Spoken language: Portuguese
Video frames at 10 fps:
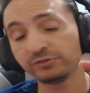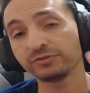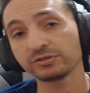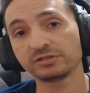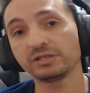
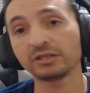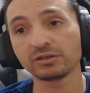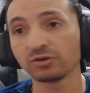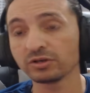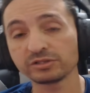você que
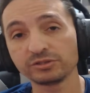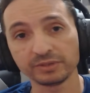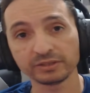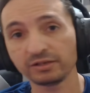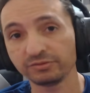gosta de
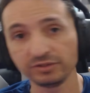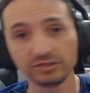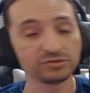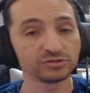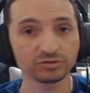mandar
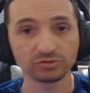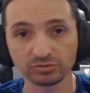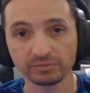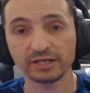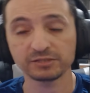vídeos e
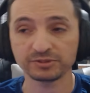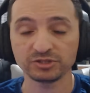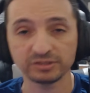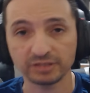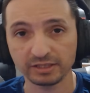tudo mais pra
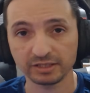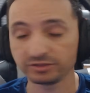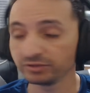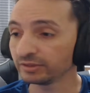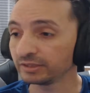gente estar tá
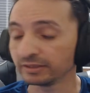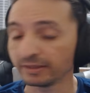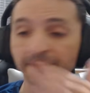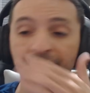reagindo aqui, tá?